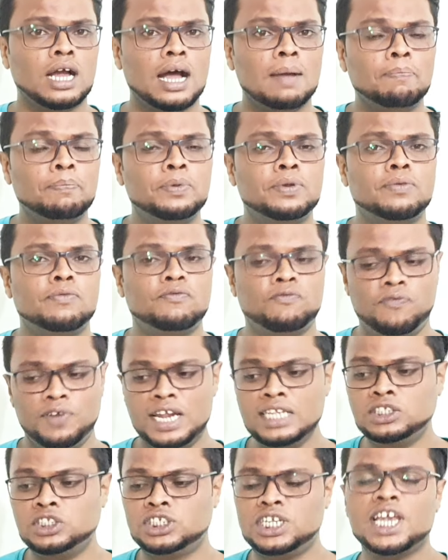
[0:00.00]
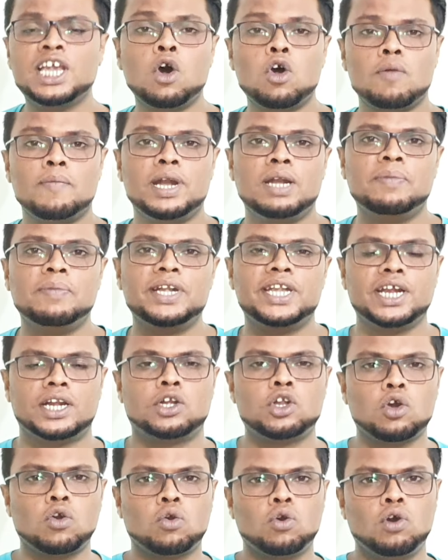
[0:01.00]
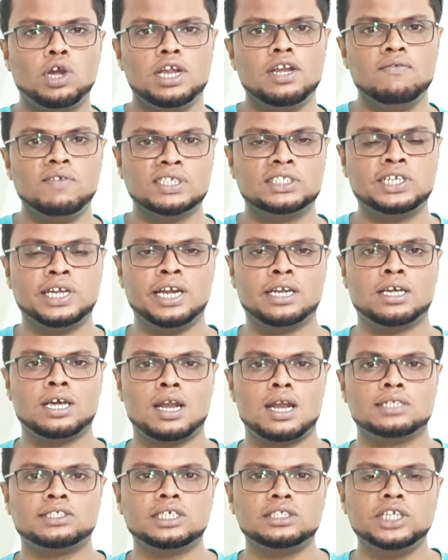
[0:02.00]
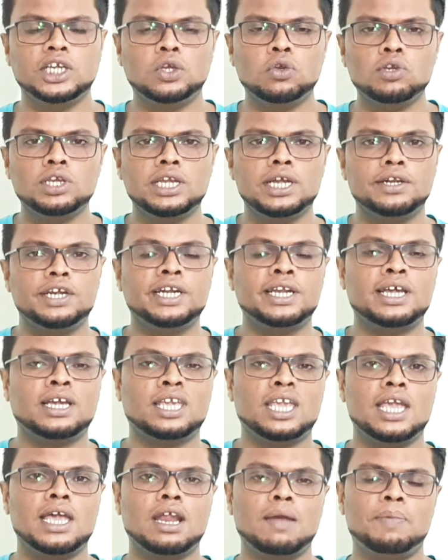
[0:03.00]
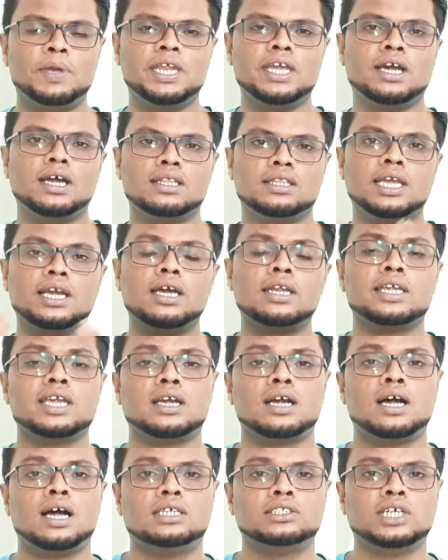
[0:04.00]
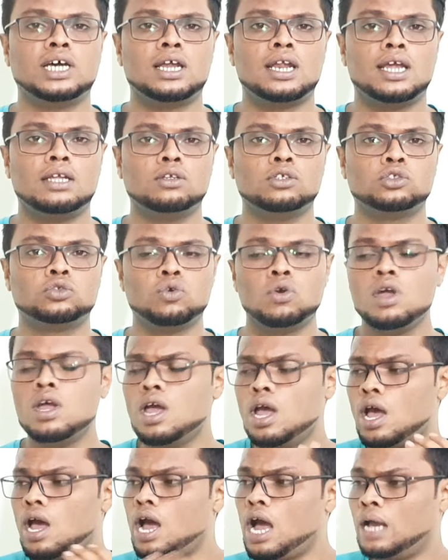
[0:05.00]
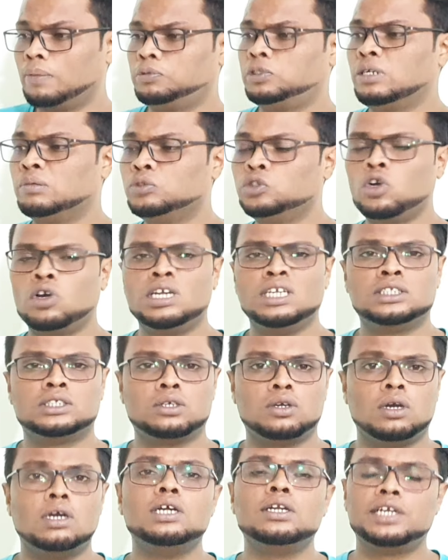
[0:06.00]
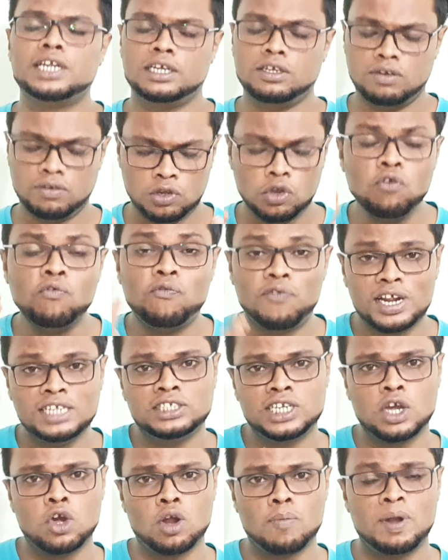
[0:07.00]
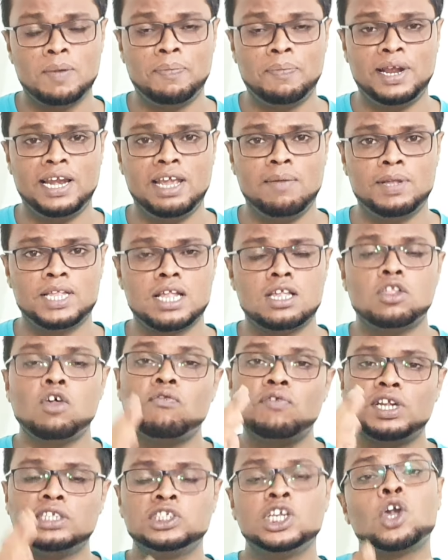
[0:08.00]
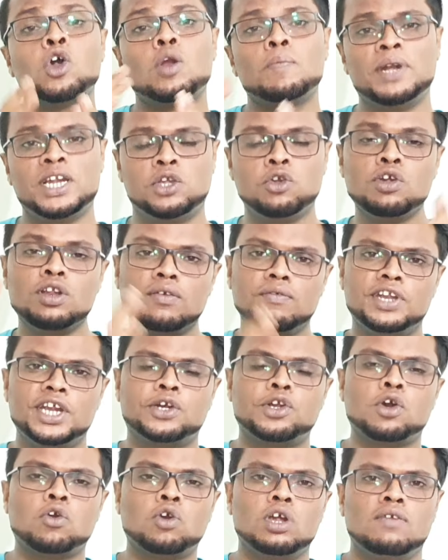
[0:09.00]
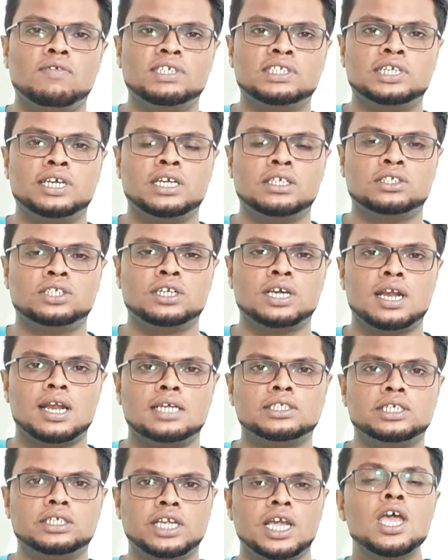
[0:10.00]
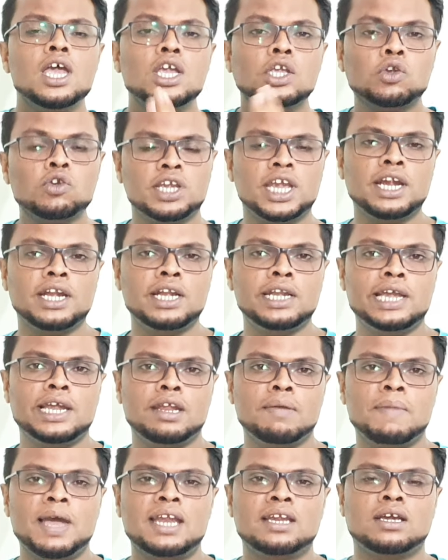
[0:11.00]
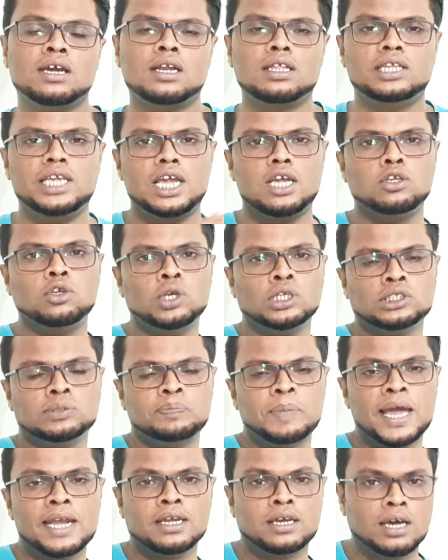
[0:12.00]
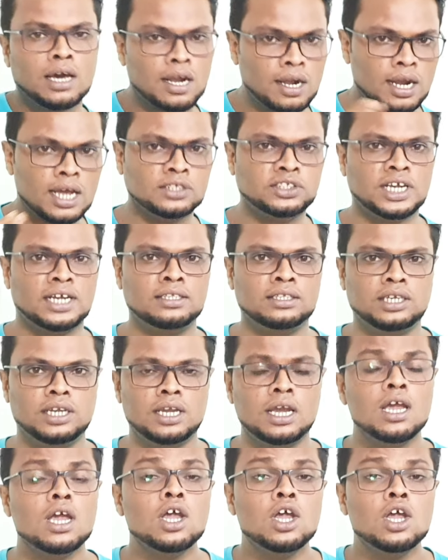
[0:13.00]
अब फ्रेंच की गवर्नमेंट भी टिकटॉक को इन्वेस्टिगेट करना चाहती है क्योंकि ये डेटा की हेराफेरी करते हैं करके कहा जा रहा है दोस्तों अब समझो इस क्यों फ्रेंच की गवर्नमेंट पहले ये बता देता हूँ फ्रेंच की गवर्नमेंट क्यों टिकटॉक को इन्वेस्टिगेशन करना चाहती है क्योंकि इंडिया ने बैन कर दिया यूएस बैन करना चाहती है